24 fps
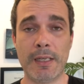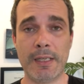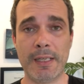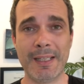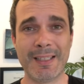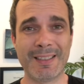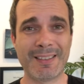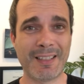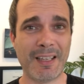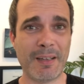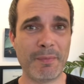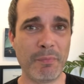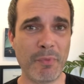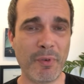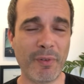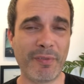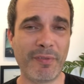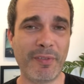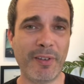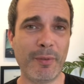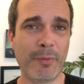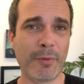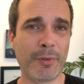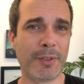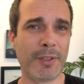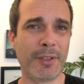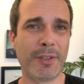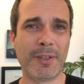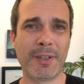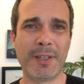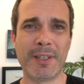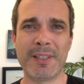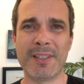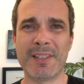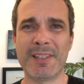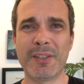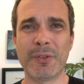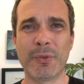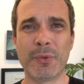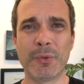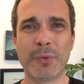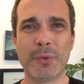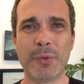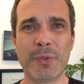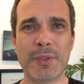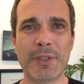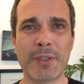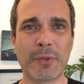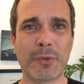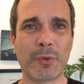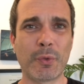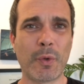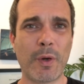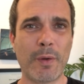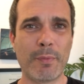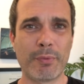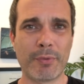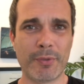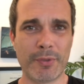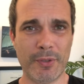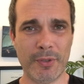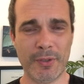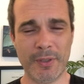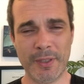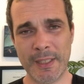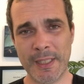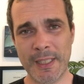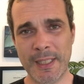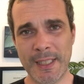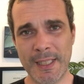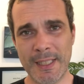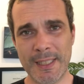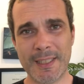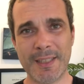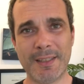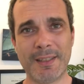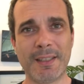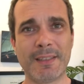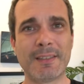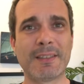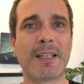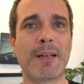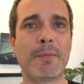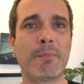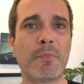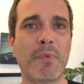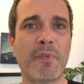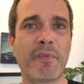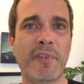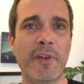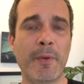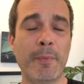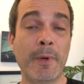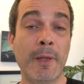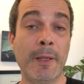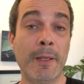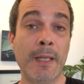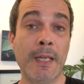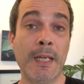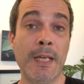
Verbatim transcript: elle est extrêmement faible, on est dans les 0,2-0,3%, c'est extrêmement faible.